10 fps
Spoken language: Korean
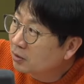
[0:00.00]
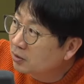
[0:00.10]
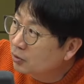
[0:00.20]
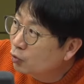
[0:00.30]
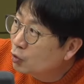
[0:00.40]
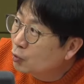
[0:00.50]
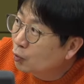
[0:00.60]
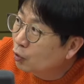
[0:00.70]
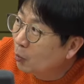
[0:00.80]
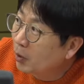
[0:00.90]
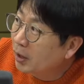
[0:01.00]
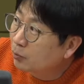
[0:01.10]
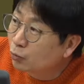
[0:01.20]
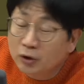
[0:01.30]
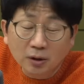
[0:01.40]
그 뒤쪽으로 넘어가는
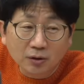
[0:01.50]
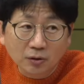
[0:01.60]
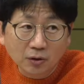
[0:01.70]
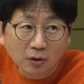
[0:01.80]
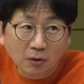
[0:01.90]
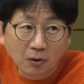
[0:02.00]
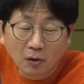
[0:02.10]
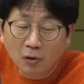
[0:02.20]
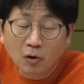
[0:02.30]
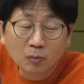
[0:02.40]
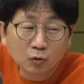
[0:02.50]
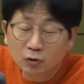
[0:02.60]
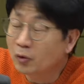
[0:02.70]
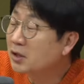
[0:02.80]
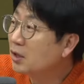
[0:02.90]
문이 있거든요. 네. 어, 그 문은
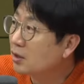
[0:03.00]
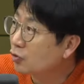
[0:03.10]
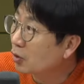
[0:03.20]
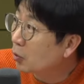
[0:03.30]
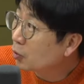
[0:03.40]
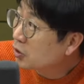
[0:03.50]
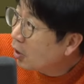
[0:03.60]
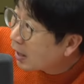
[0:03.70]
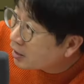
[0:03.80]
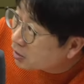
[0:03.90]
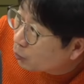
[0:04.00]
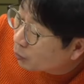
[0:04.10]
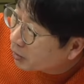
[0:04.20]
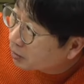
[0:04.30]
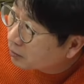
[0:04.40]
굉장히 자주 나오고 저 안에 지금 보면은